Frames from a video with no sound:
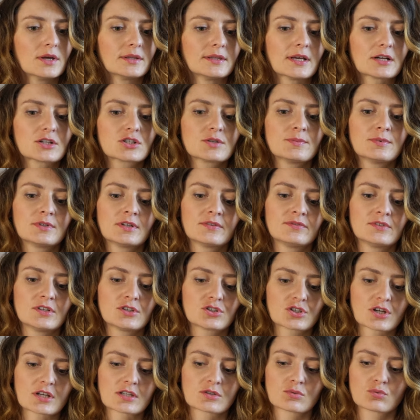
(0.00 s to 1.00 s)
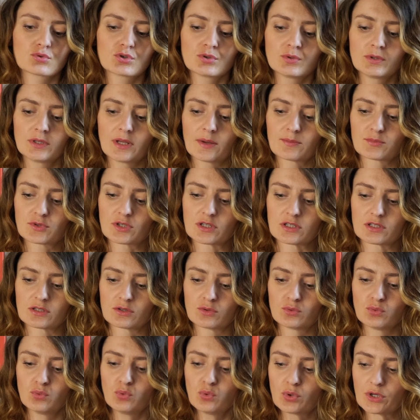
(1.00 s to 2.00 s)
tak żeby te wnętrza służyły nam
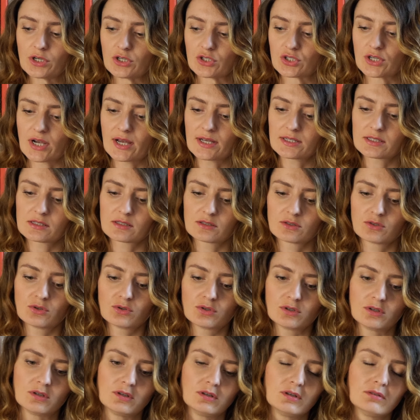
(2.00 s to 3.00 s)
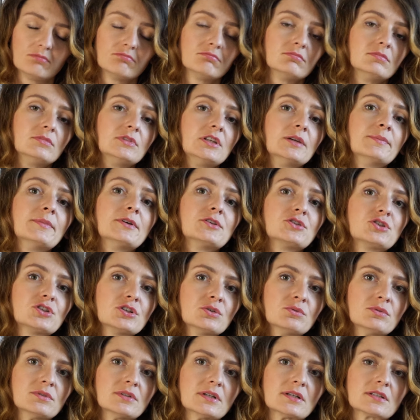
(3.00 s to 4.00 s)
przez długi czas, no i nie
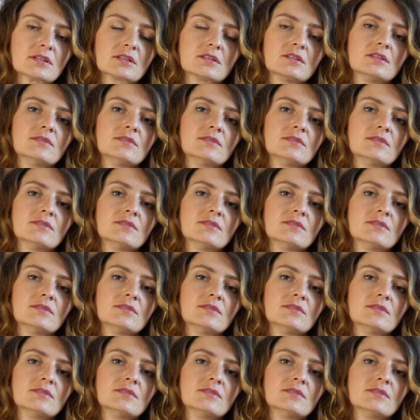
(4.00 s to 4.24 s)
męczyły nas,